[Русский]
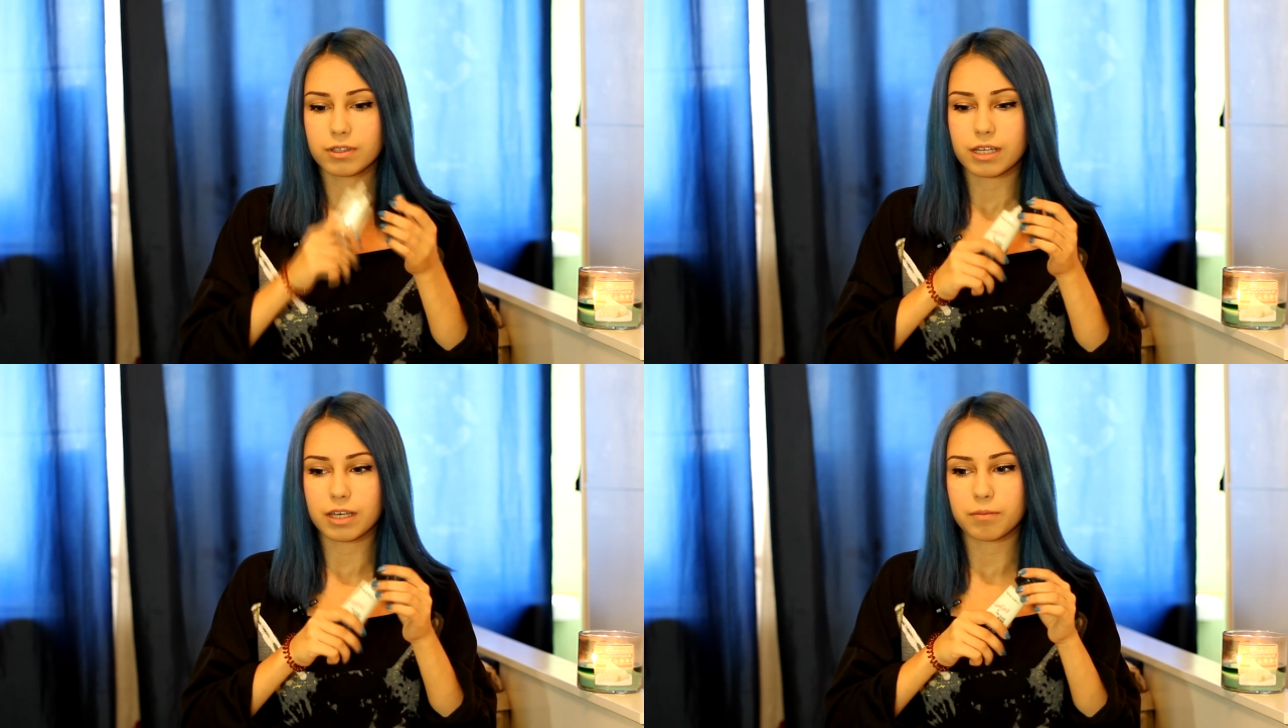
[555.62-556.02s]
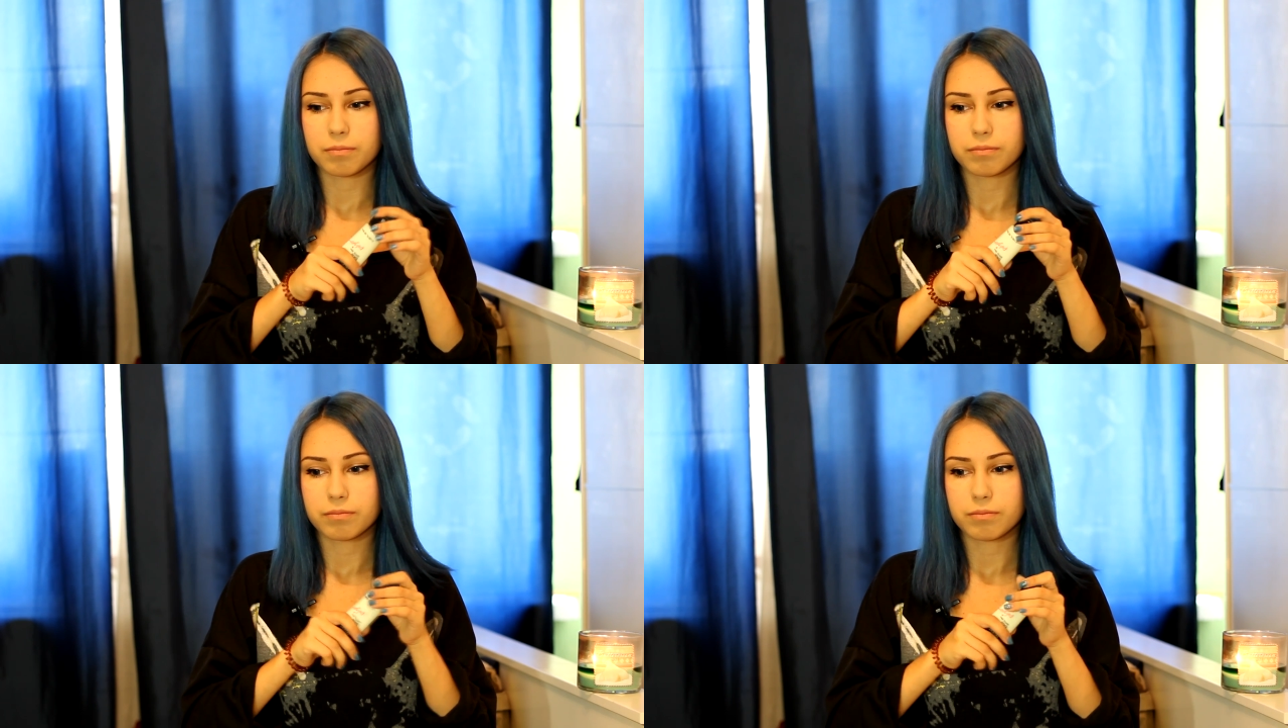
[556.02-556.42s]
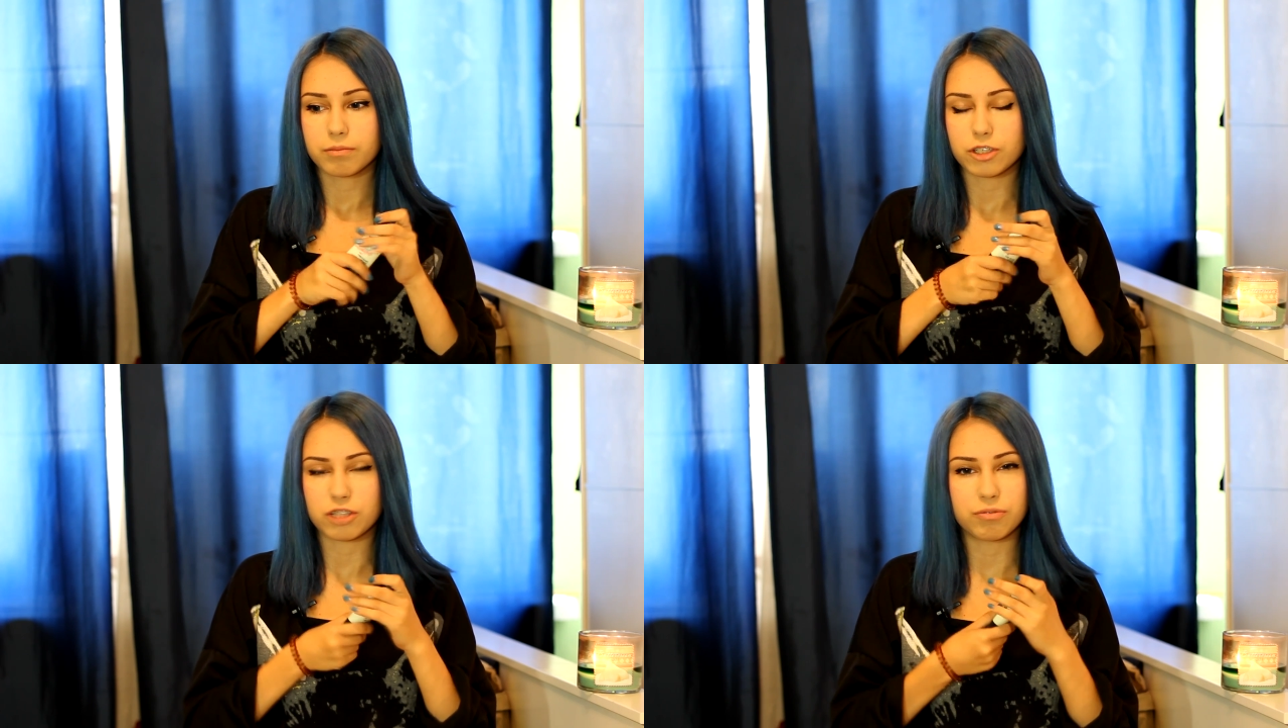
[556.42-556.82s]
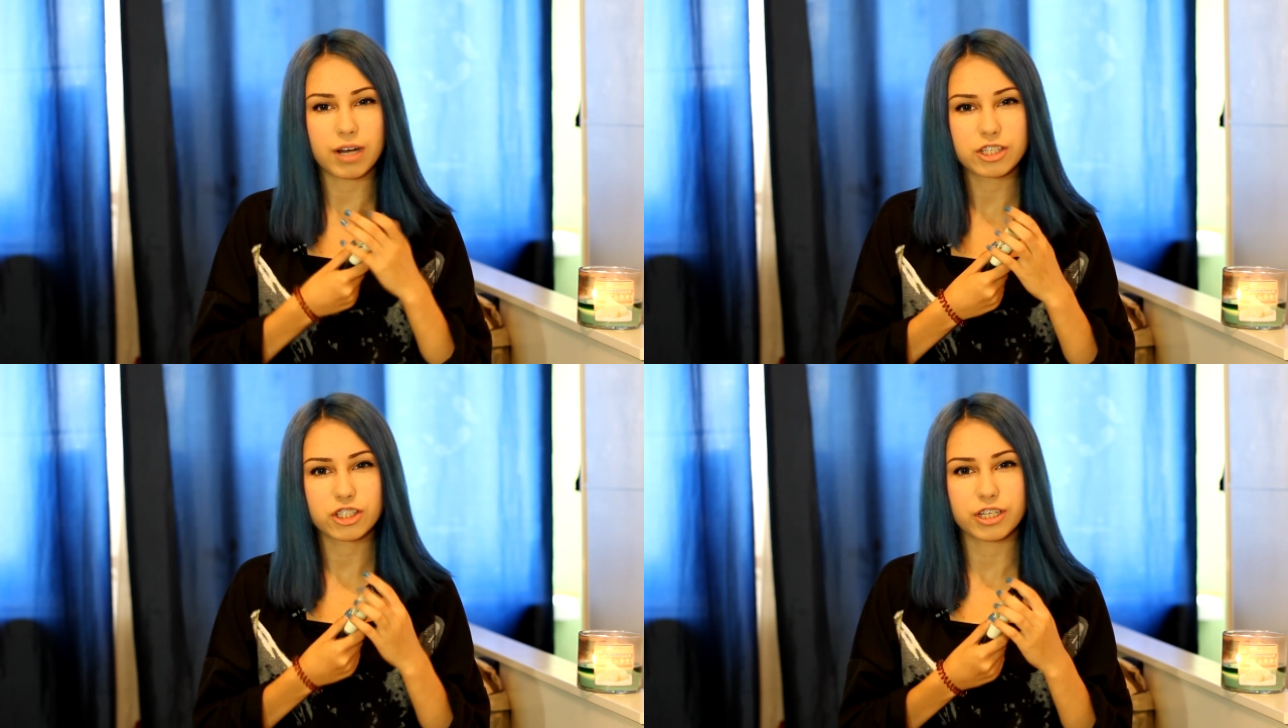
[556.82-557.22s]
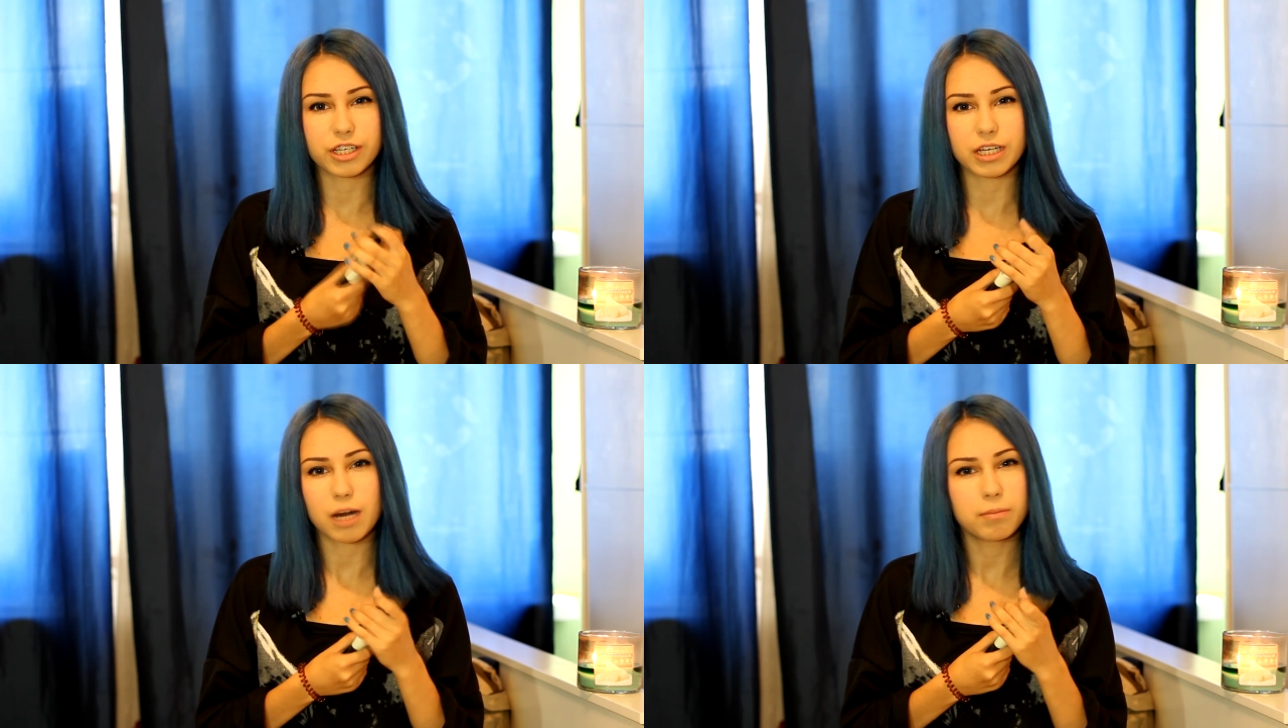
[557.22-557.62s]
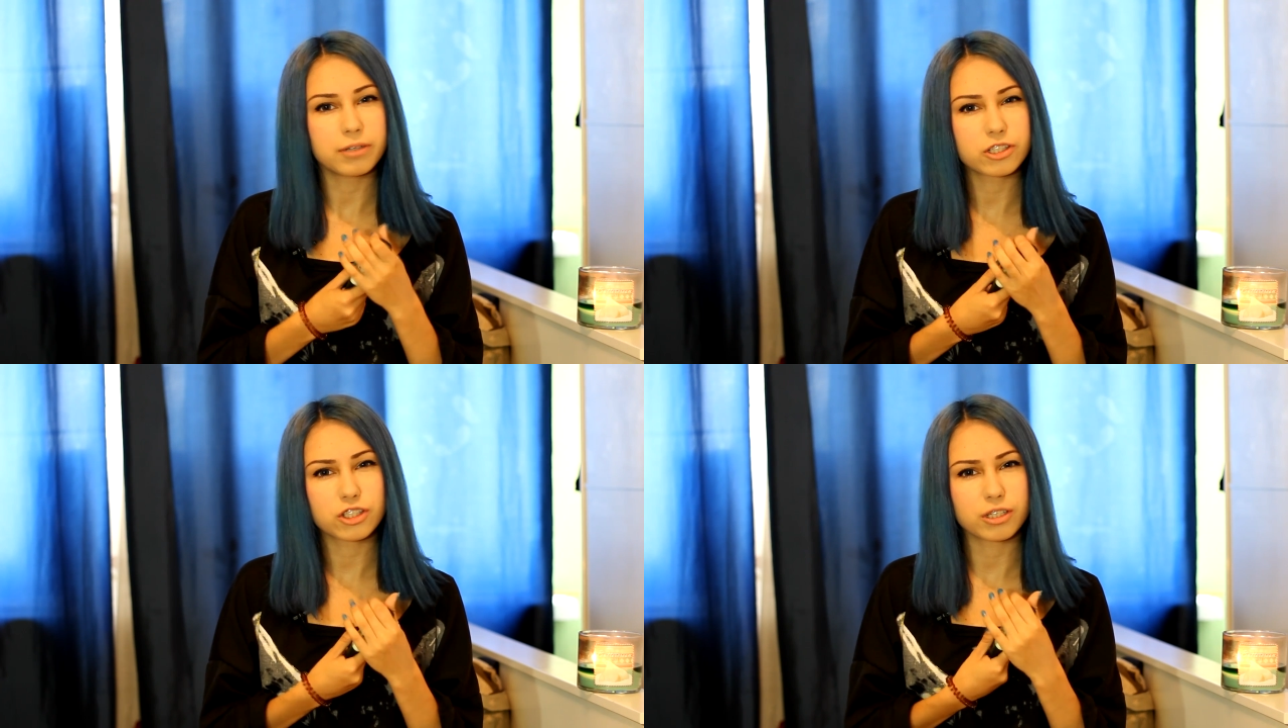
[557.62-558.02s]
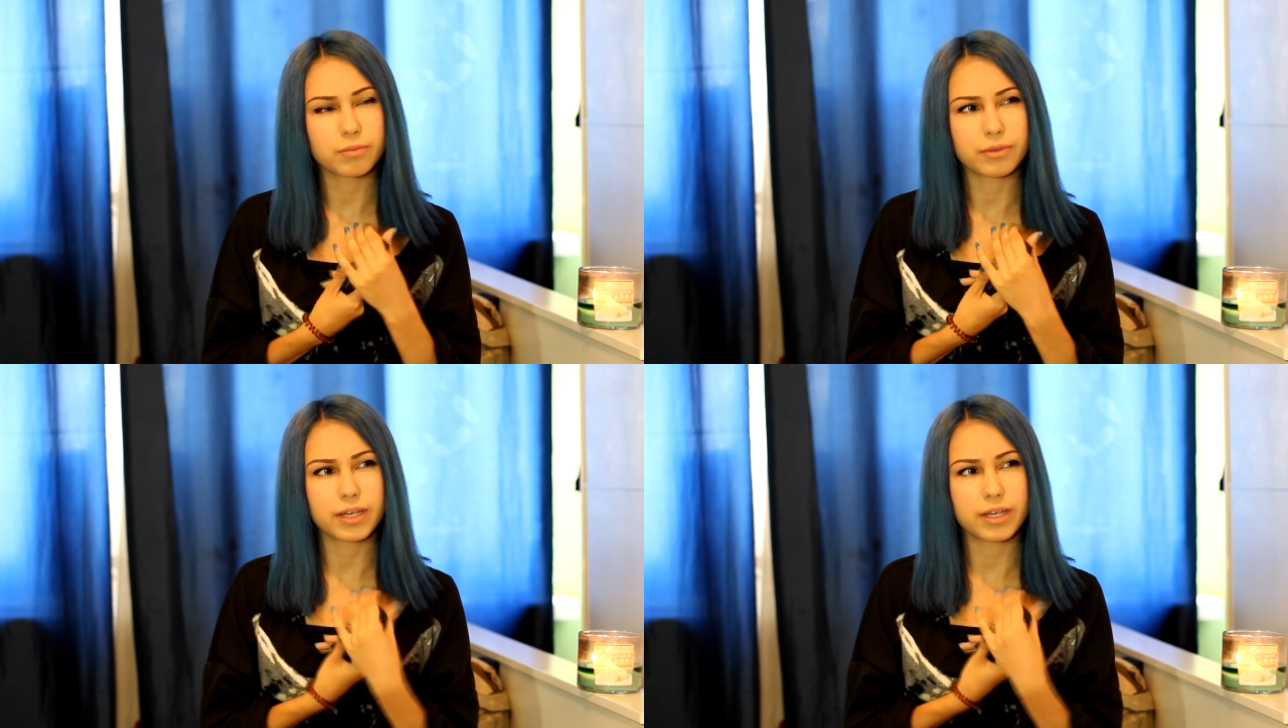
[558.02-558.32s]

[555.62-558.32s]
таким жвачный, яблочным.